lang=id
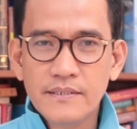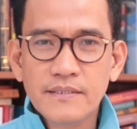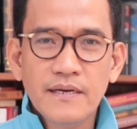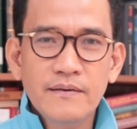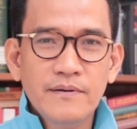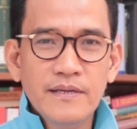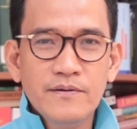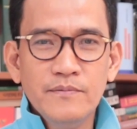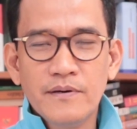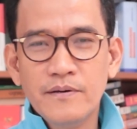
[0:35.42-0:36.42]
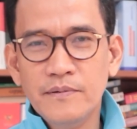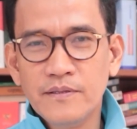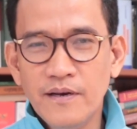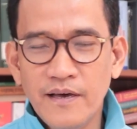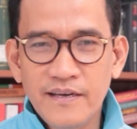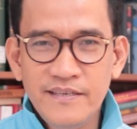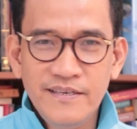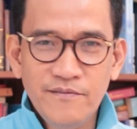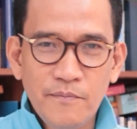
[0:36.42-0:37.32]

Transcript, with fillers: Assalamualaikum warahmatullahi